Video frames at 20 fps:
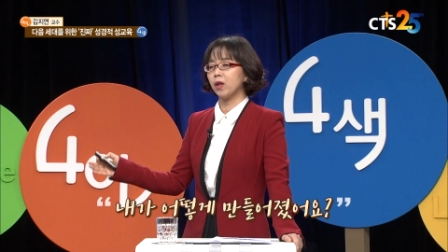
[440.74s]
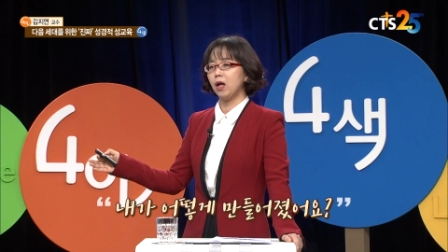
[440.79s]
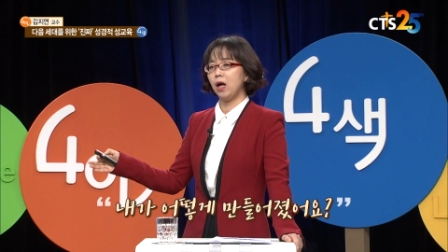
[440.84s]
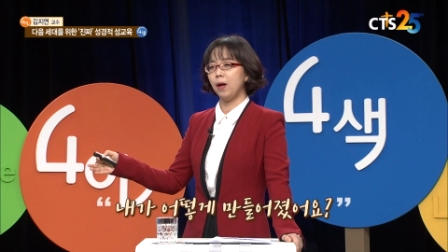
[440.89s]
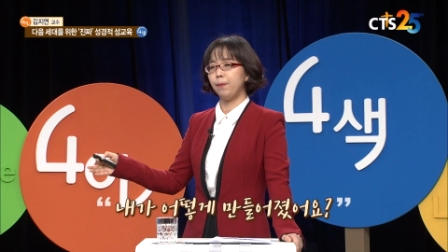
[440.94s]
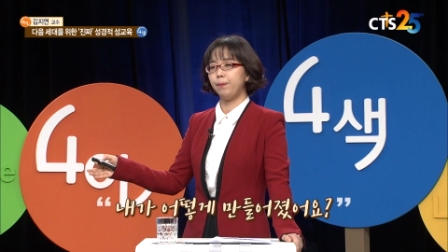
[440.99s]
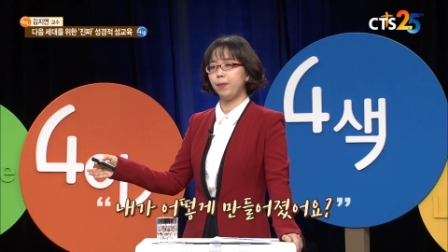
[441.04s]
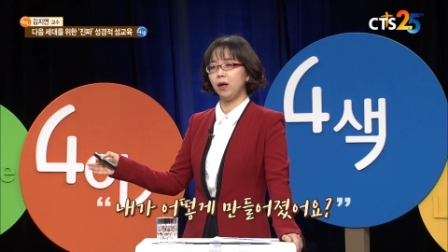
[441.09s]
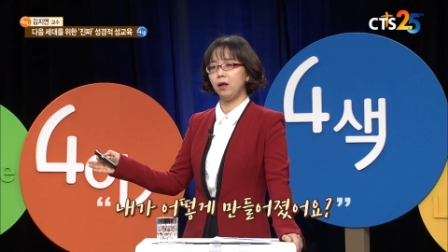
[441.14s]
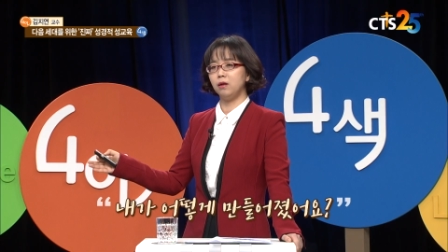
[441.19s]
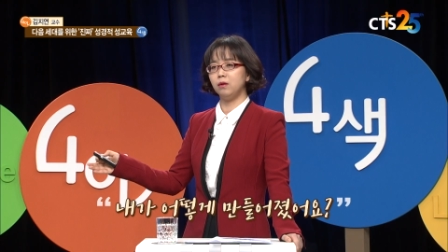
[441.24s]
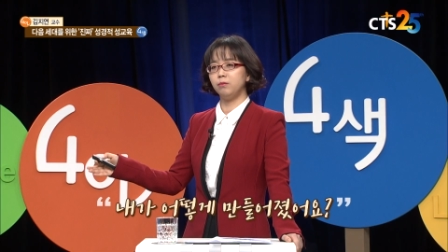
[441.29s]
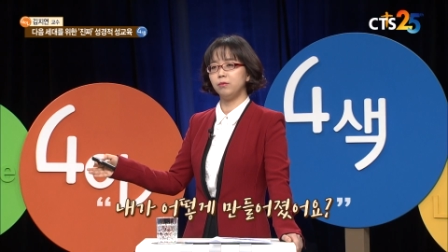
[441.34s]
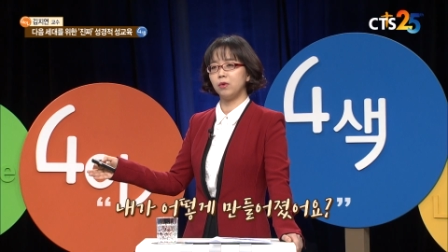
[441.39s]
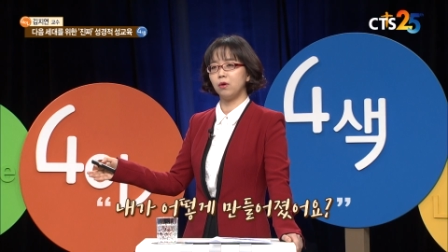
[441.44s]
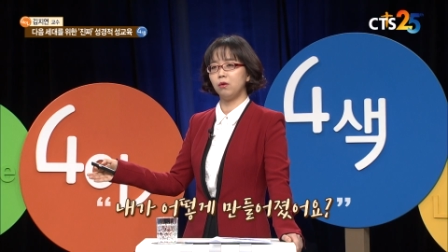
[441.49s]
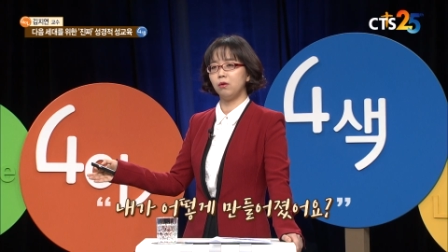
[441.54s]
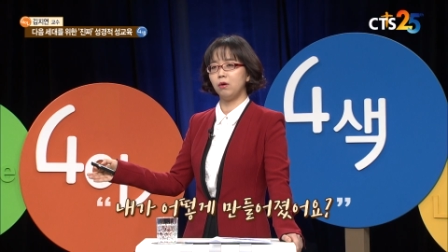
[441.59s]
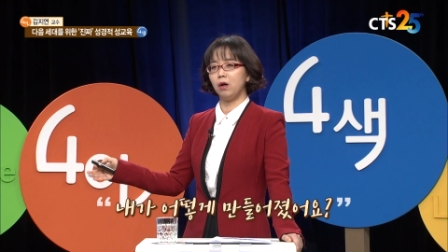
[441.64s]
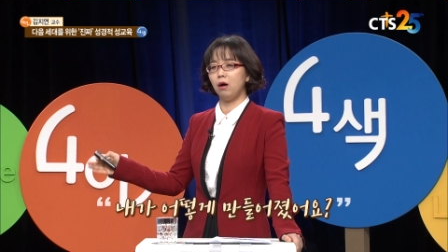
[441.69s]
아빠의
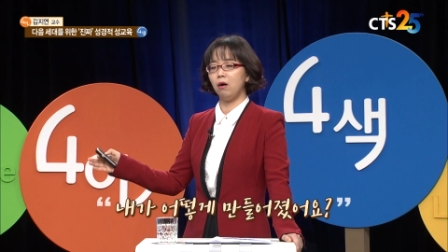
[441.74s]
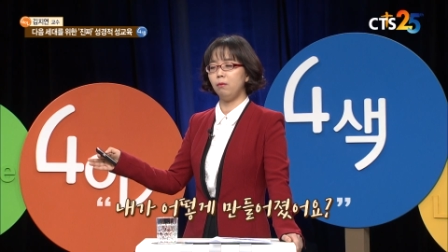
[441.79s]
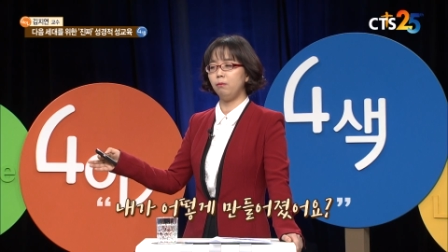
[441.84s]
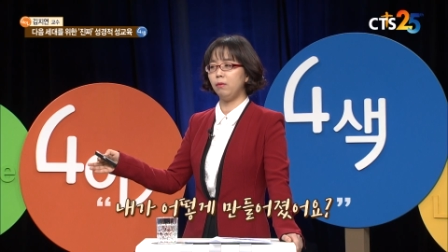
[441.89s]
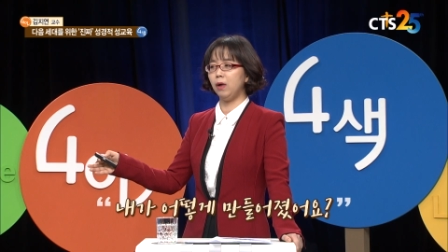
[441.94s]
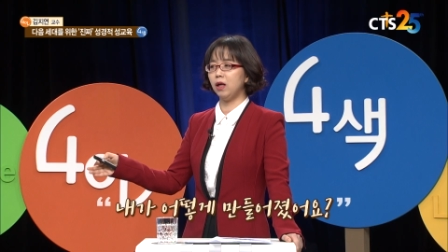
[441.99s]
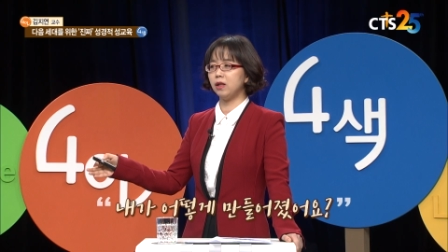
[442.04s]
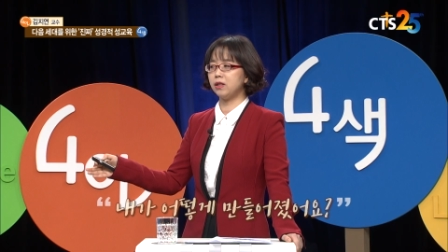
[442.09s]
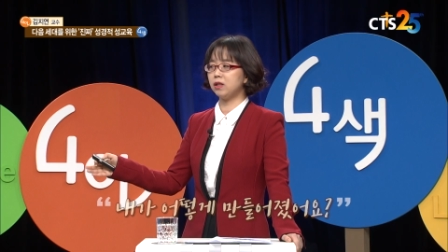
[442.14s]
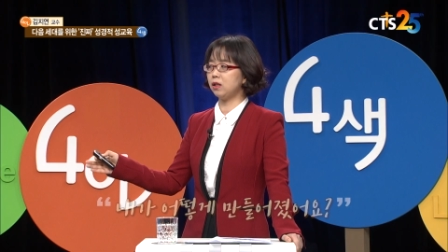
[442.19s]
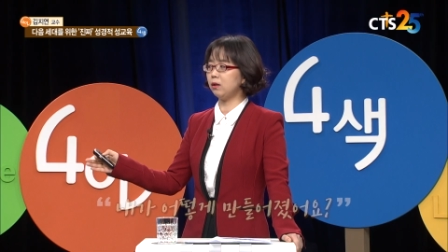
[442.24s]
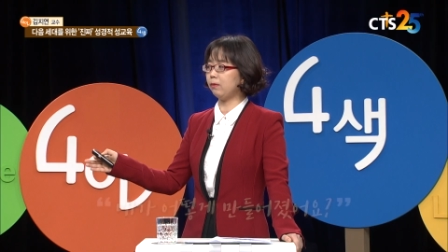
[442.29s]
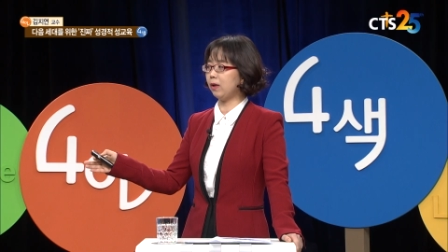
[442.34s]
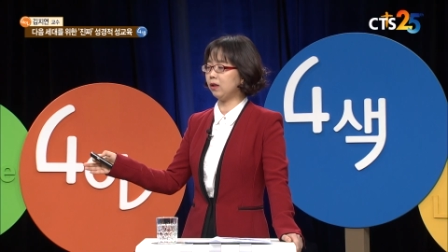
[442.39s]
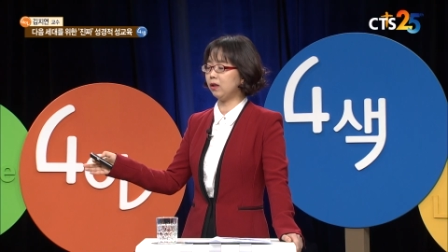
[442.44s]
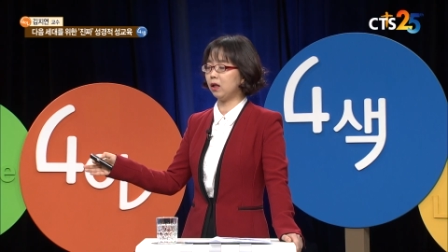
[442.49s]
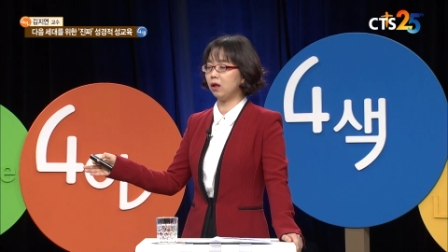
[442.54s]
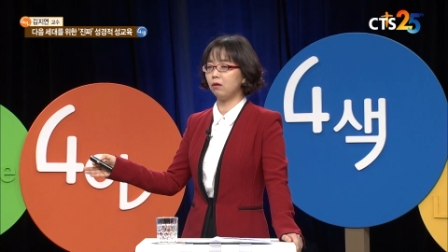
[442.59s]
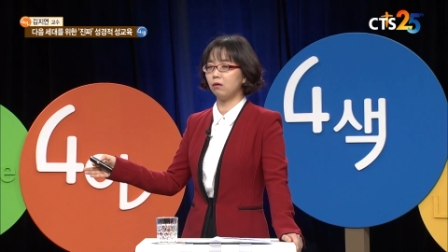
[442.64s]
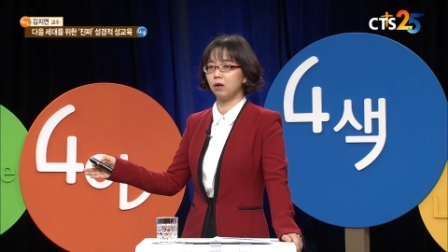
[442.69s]
음경과 엄마의 질이
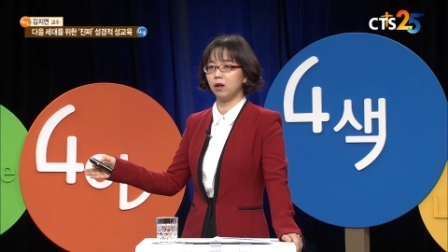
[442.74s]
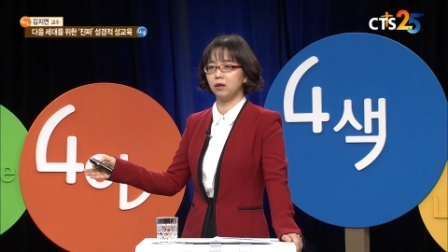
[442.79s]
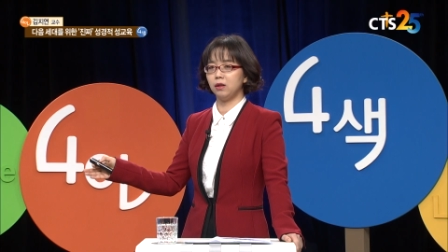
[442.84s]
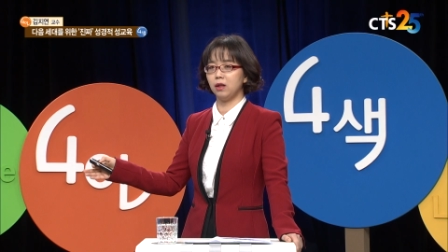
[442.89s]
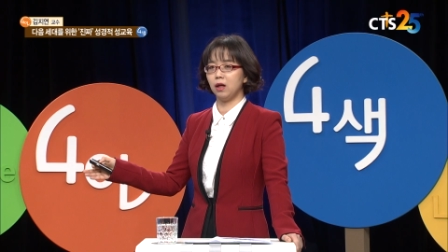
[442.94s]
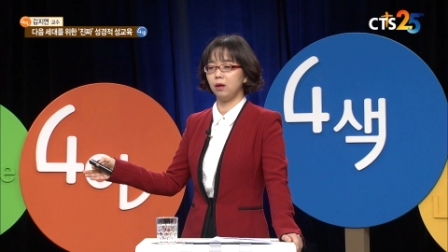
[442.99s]
만난 거란다